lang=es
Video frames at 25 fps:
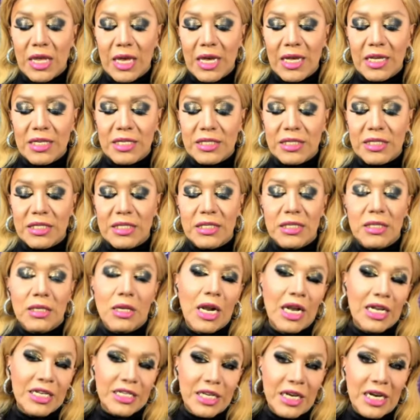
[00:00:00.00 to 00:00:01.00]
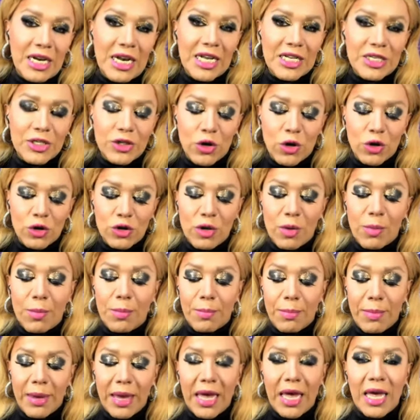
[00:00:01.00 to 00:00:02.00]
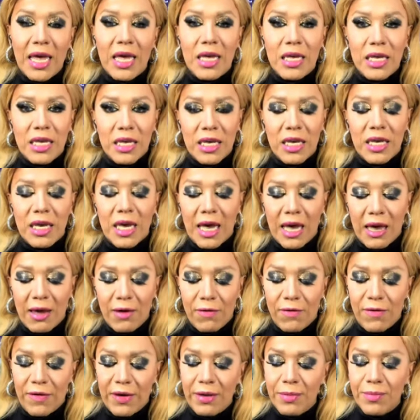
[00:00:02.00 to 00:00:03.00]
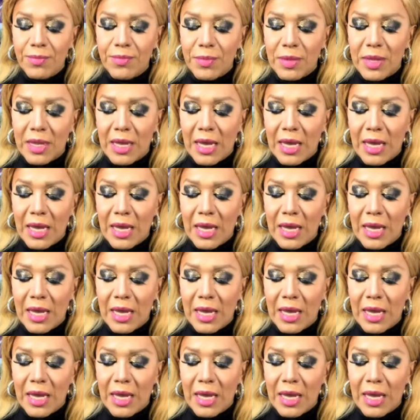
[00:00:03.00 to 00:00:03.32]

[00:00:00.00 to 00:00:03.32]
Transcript: es, las siglas son BIF,